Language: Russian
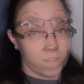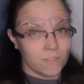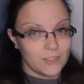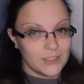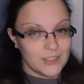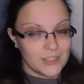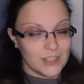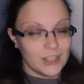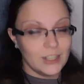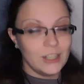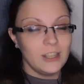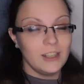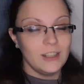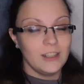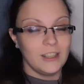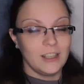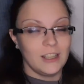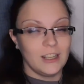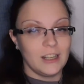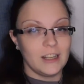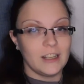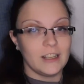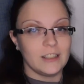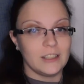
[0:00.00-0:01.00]
в тех
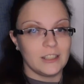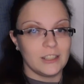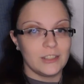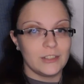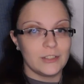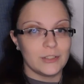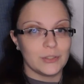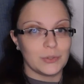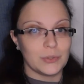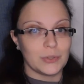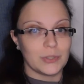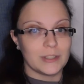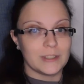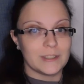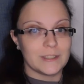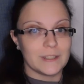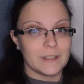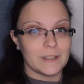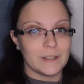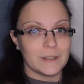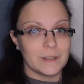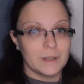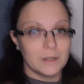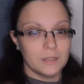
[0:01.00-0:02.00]
или иных
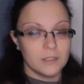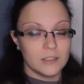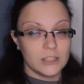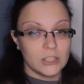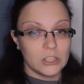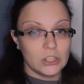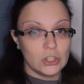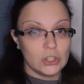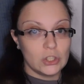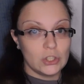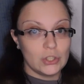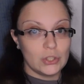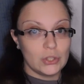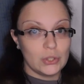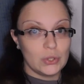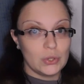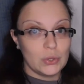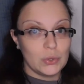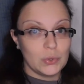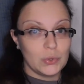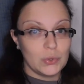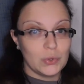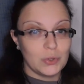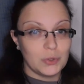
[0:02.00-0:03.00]
ситуациях. Так
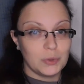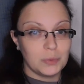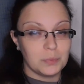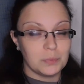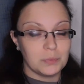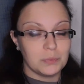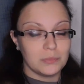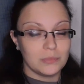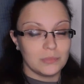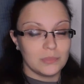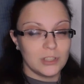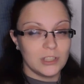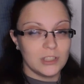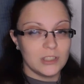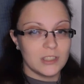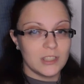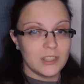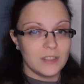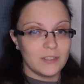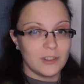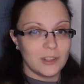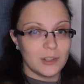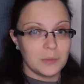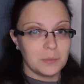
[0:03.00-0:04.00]
что, если
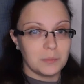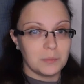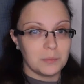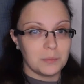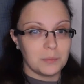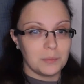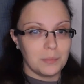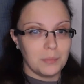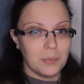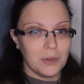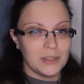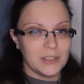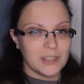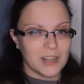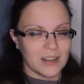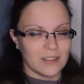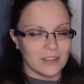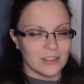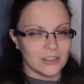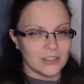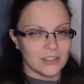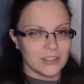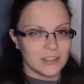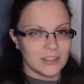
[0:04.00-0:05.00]
вам
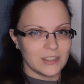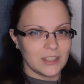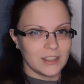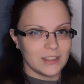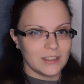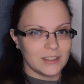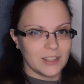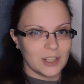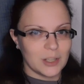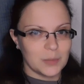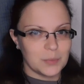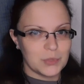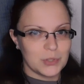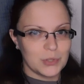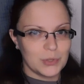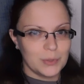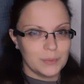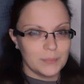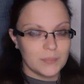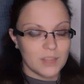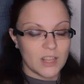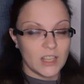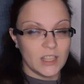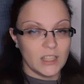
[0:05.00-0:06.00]
понравился данный обзор
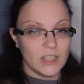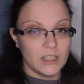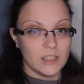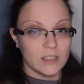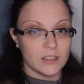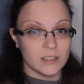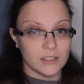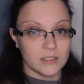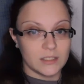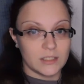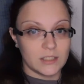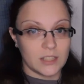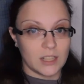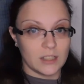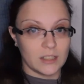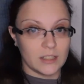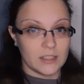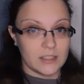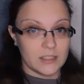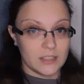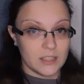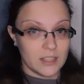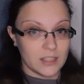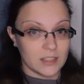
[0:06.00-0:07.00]
и стало
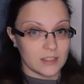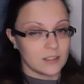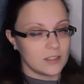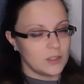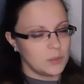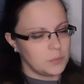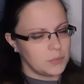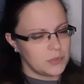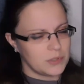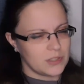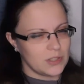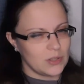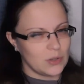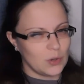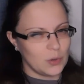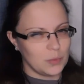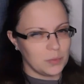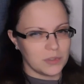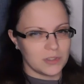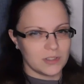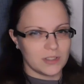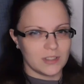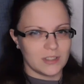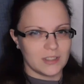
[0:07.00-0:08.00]
интересно
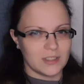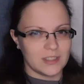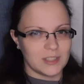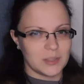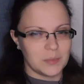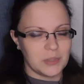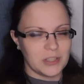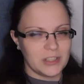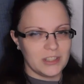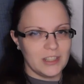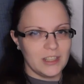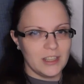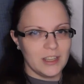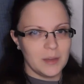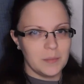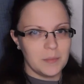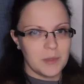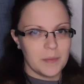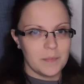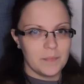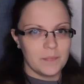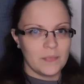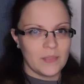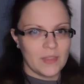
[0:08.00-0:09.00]
познакомиться с этими
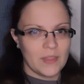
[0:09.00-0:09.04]
книгами,